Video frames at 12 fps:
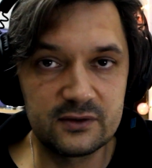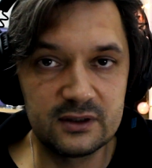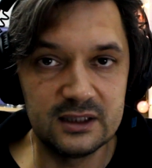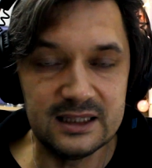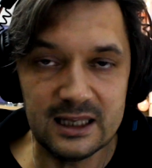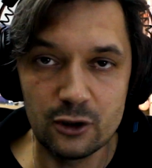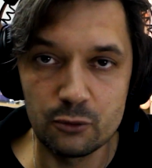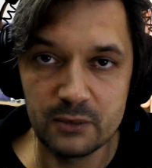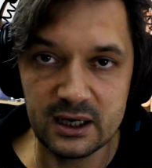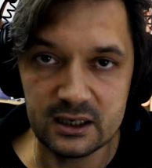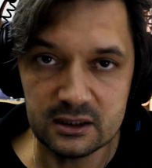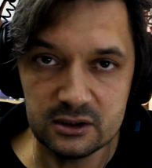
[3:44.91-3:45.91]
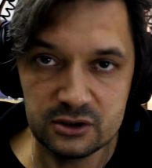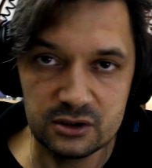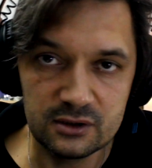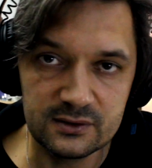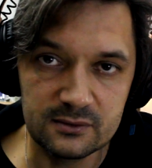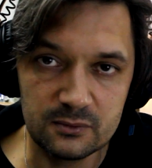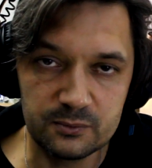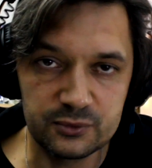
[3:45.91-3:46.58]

zwany neomarksizm,